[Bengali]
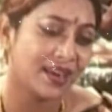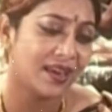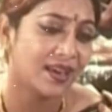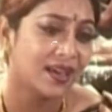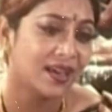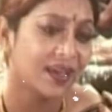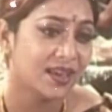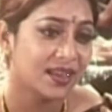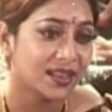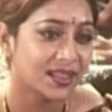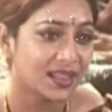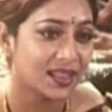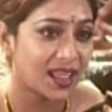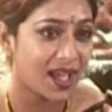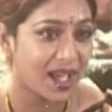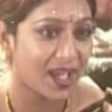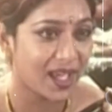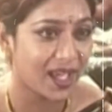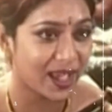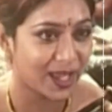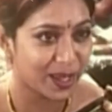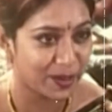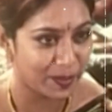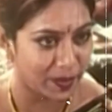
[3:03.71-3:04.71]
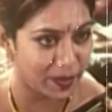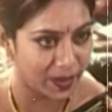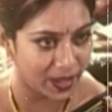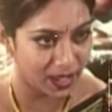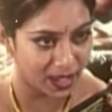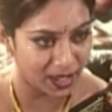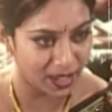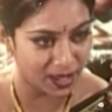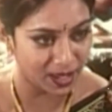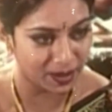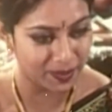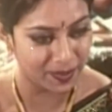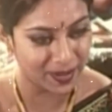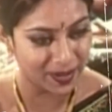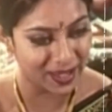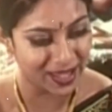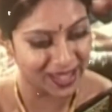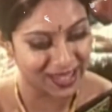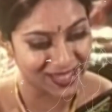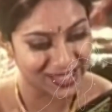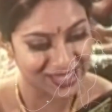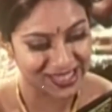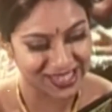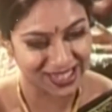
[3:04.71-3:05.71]
নতুন সিনেমার জন্য কয়েকবার
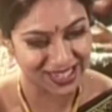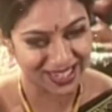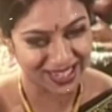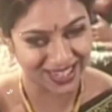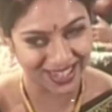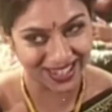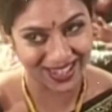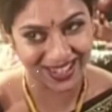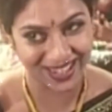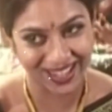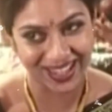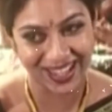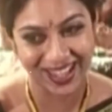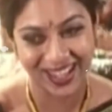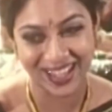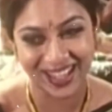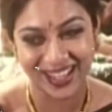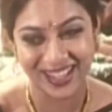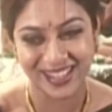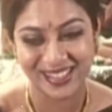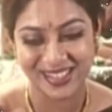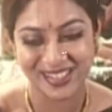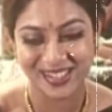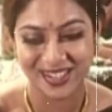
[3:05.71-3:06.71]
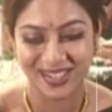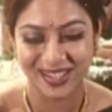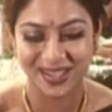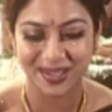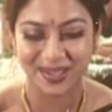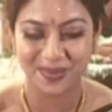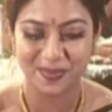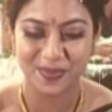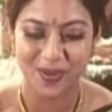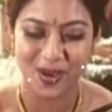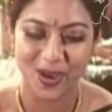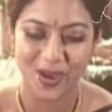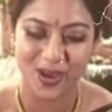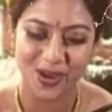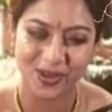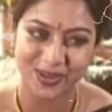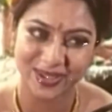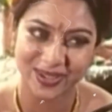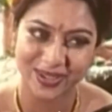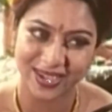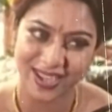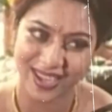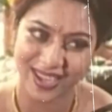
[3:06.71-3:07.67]
ঘোষণা আসলেও তা অধরাই রয়ে গেছে